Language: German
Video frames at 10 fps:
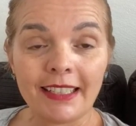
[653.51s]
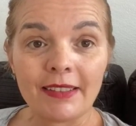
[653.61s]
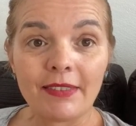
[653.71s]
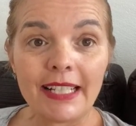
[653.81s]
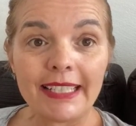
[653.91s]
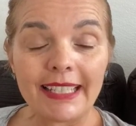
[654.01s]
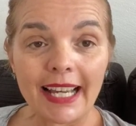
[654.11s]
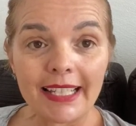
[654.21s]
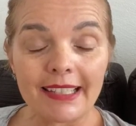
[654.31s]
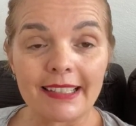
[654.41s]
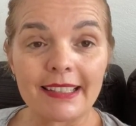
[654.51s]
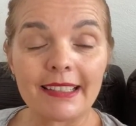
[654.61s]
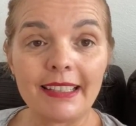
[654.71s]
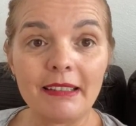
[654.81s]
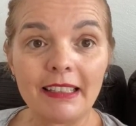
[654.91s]
weil das
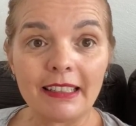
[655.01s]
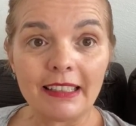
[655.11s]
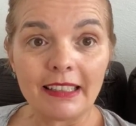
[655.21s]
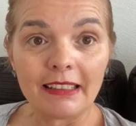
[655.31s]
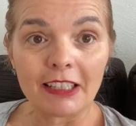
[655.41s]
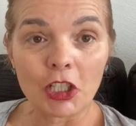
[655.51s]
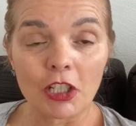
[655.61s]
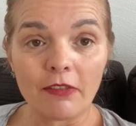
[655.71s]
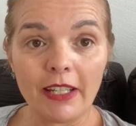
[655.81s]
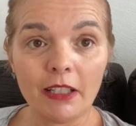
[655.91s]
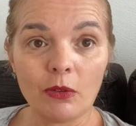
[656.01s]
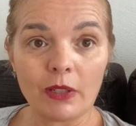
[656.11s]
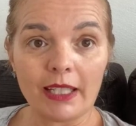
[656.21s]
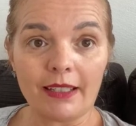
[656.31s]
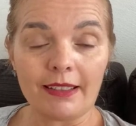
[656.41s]
die
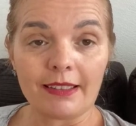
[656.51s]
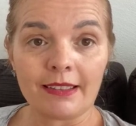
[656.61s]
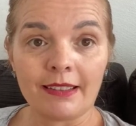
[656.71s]
Schwingung ist,